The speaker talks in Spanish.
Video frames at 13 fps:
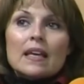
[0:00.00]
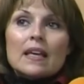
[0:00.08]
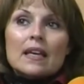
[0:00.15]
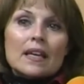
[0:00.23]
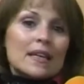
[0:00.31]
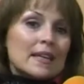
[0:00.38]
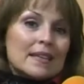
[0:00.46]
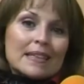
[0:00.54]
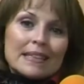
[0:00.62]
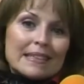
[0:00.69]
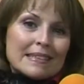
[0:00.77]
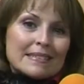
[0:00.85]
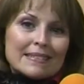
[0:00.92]
eh, que
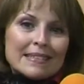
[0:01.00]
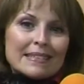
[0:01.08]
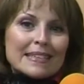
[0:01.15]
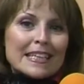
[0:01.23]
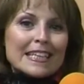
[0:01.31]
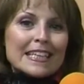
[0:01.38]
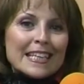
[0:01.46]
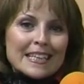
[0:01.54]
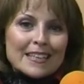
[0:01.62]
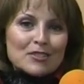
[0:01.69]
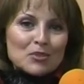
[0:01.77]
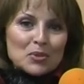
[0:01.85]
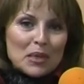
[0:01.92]
quienes están en el
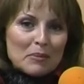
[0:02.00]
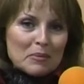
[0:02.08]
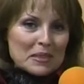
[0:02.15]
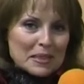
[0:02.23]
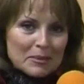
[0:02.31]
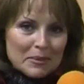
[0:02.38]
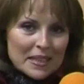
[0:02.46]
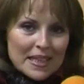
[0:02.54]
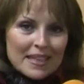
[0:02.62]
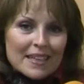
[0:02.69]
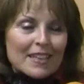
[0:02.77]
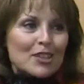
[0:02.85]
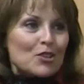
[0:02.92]
área seguramente van
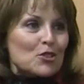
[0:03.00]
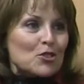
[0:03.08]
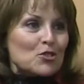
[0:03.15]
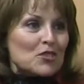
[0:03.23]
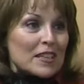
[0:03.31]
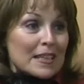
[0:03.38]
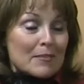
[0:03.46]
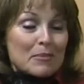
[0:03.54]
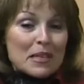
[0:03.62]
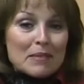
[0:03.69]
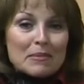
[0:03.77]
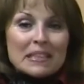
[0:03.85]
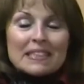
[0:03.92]
a reconocer
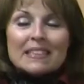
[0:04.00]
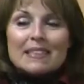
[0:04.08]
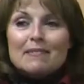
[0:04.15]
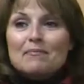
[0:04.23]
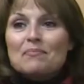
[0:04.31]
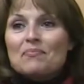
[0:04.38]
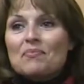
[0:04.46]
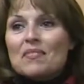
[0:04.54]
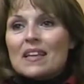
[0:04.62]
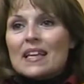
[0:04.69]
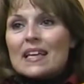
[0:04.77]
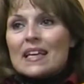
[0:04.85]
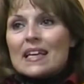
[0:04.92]
rápidamente.
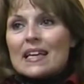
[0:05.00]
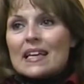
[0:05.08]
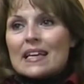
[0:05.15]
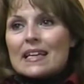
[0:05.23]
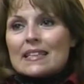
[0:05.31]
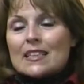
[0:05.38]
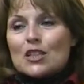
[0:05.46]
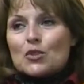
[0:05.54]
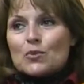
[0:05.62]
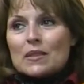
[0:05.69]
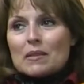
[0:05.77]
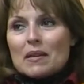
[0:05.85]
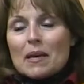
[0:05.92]
Eh, tiene
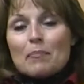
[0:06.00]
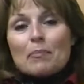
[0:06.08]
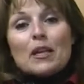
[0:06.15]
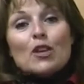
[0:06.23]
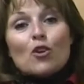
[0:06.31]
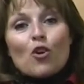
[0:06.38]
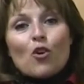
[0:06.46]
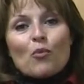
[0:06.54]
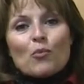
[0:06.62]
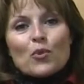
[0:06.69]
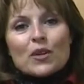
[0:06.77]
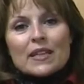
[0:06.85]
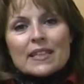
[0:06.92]
un epílogo
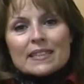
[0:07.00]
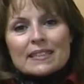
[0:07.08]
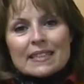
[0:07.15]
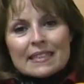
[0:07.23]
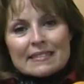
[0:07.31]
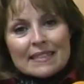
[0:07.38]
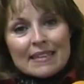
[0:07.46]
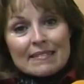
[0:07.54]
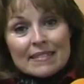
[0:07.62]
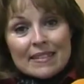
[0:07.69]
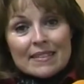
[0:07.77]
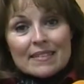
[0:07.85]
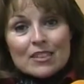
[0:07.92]
muy
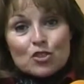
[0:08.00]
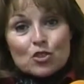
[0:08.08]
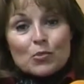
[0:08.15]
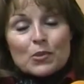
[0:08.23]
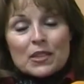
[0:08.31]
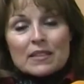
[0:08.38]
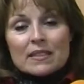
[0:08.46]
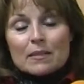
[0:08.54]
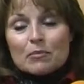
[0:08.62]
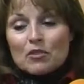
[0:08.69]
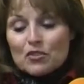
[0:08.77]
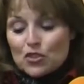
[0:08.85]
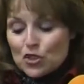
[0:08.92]
interesante hecho por este
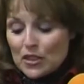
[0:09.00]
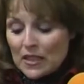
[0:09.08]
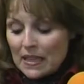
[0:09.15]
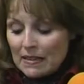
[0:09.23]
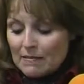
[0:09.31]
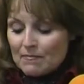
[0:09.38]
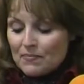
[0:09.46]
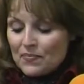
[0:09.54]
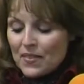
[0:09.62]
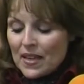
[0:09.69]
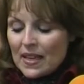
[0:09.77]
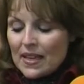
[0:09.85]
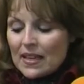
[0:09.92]
profesional
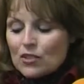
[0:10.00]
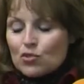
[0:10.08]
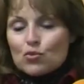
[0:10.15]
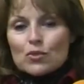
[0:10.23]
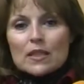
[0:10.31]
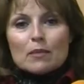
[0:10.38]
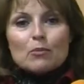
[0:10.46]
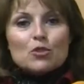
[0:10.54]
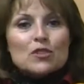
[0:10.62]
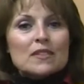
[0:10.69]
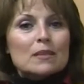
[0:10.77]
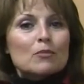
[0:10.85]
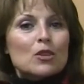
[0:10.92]
es un
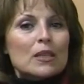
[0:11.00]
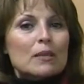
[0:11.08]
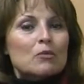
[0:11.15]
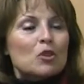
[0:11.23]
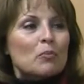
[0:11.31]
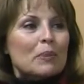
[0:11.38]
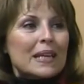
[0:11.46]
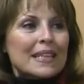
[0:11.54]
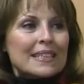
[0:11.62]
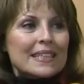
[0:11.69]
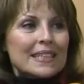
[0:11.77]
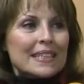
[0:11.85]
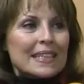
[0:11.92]
hermosísimo libro para
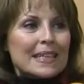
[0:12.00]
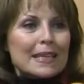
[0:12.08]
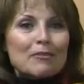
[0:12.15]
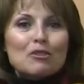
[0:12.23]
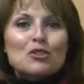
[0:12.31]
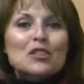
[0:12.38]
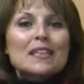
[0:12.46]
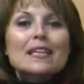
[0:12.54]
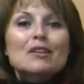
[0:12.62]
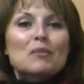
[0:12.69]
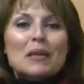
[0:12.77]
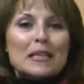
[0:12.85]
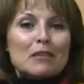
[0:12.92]
tener en la biblioteca
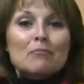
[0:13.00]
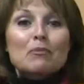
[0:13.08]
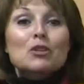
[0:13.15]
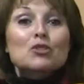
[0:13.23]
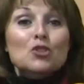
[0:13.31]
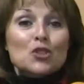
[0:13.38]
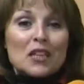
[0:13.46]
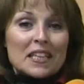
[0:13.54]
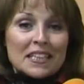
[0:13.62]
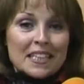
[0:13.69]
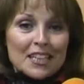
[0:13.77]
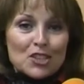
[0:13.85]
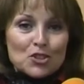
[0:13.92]
de cualquier persona,
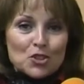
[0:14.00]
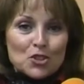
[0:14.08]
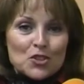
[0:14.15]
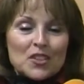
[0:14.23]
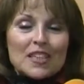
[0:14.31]
diría yo,